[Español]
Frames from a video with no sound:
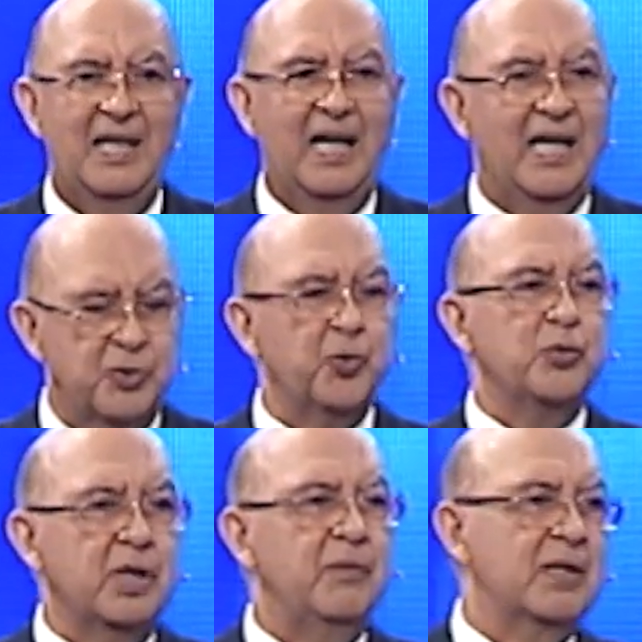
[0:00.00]

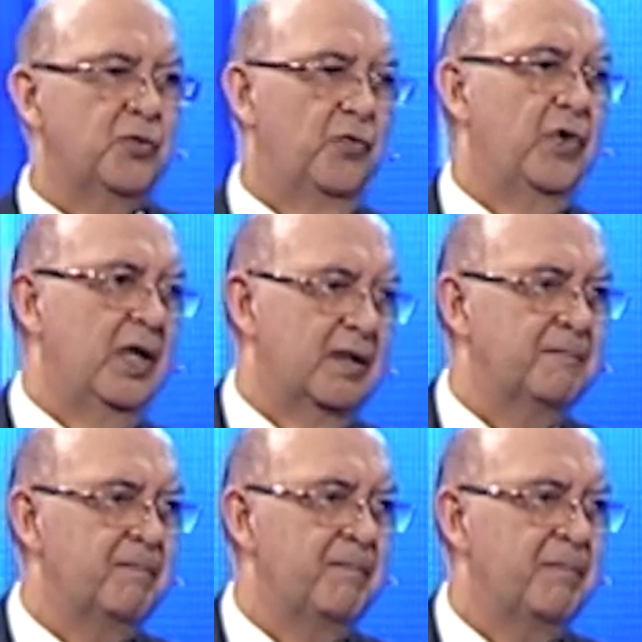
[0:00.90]
Jesús iba a sufrir
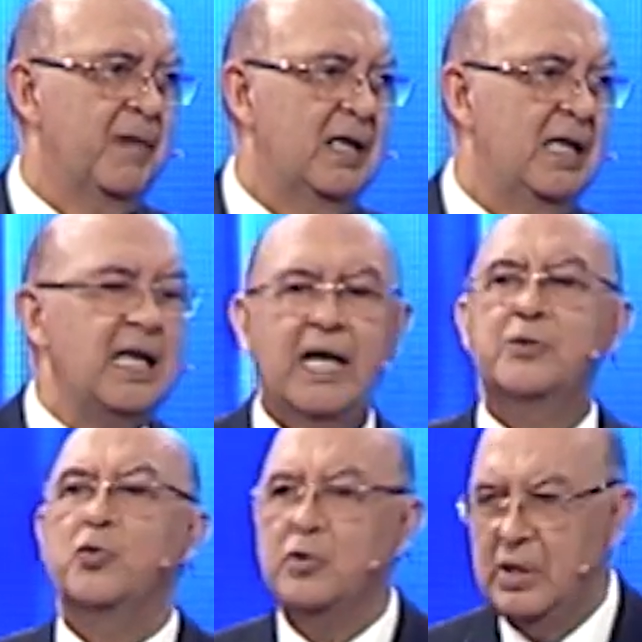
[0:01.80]
y
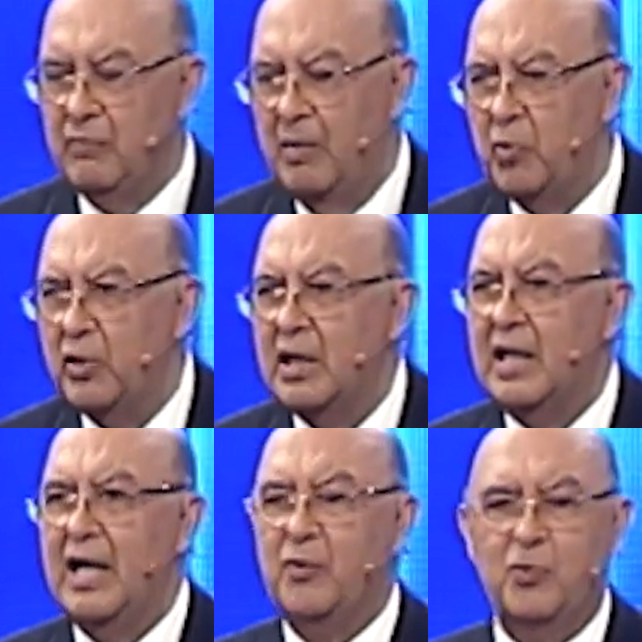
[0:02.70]
Jesús iba a morir
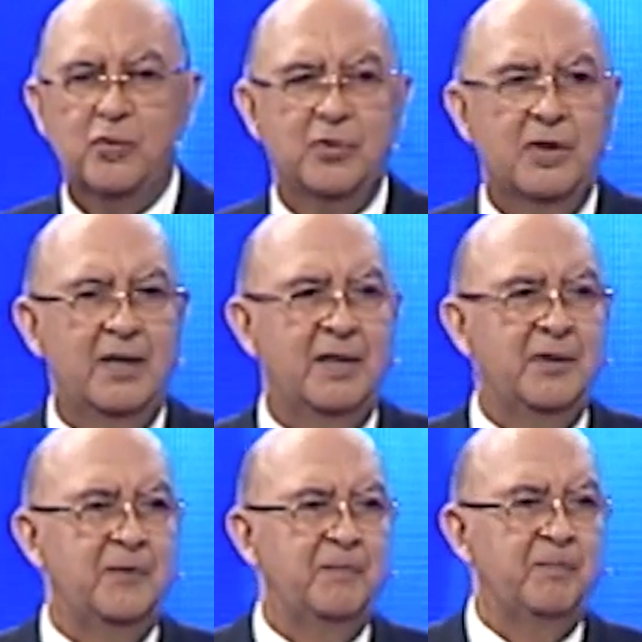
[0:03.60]
en la cruz,
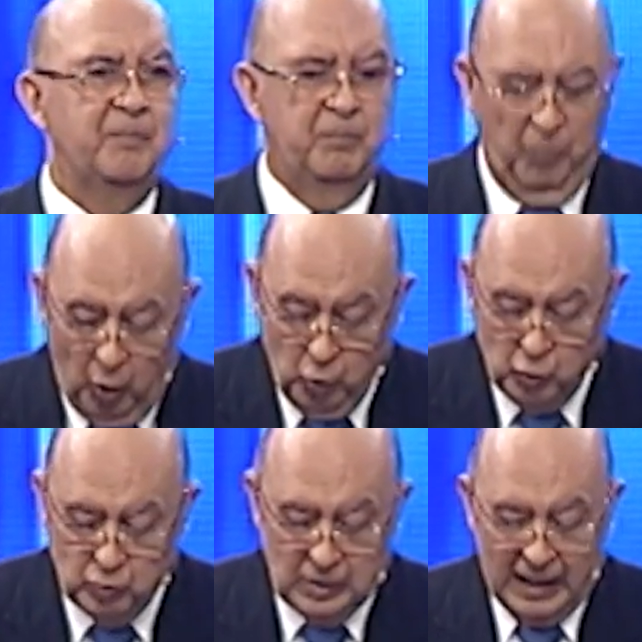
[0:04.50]

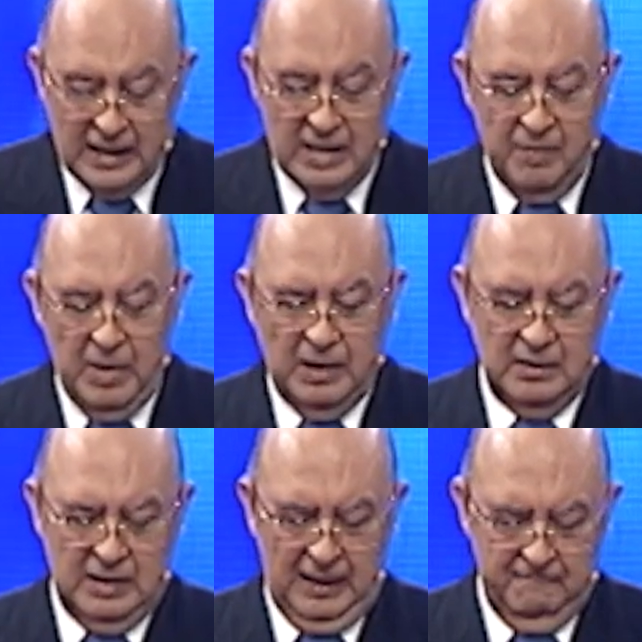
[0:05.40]

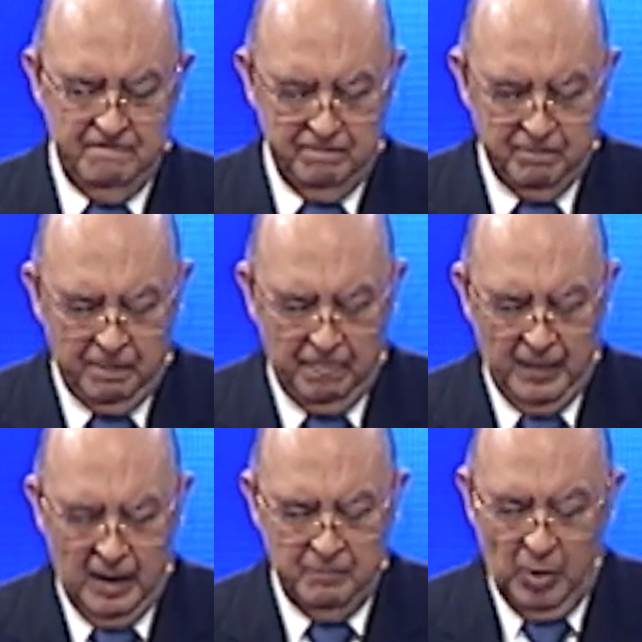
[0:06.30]
voluntariamente.
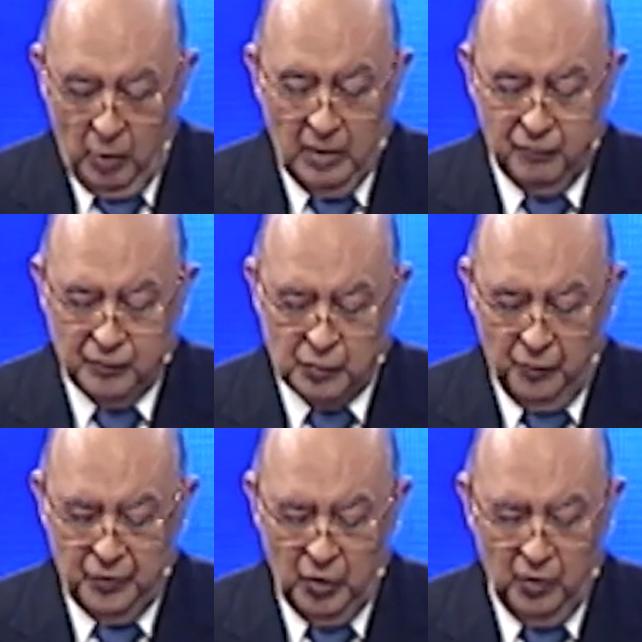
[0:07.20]
Pero él
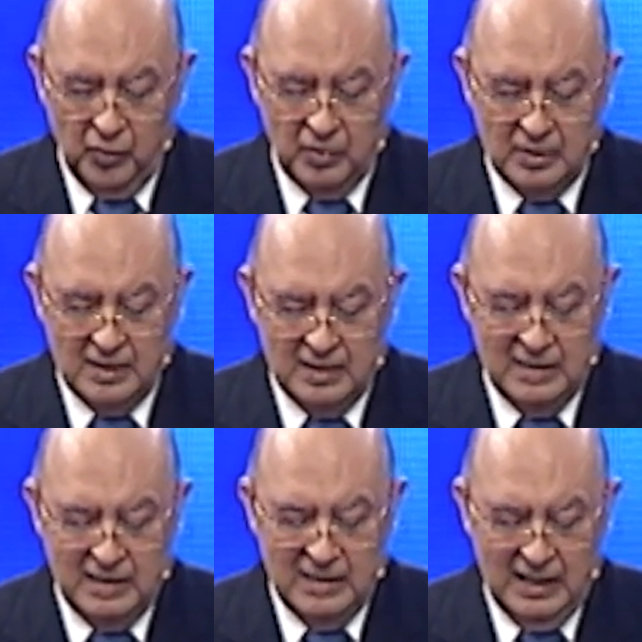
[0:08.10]
sufrió
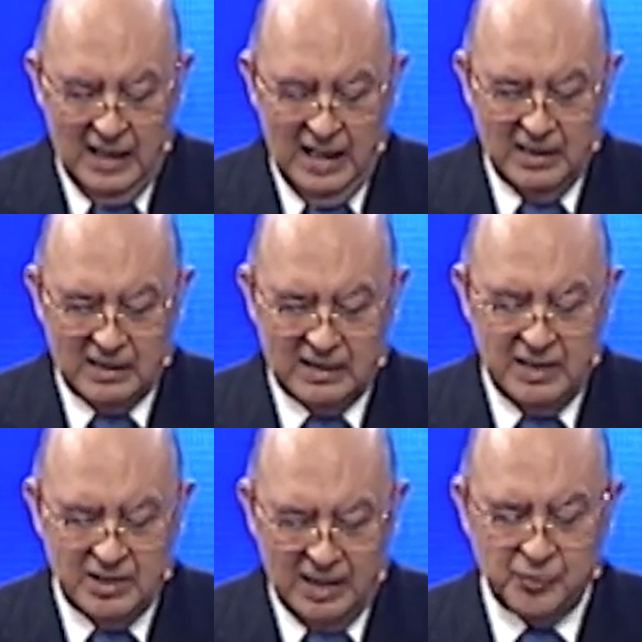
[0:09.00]
el
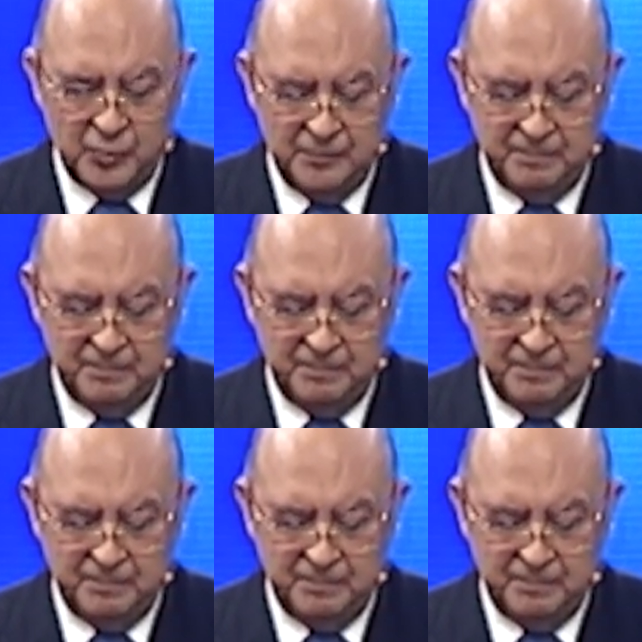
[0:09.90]
rechazo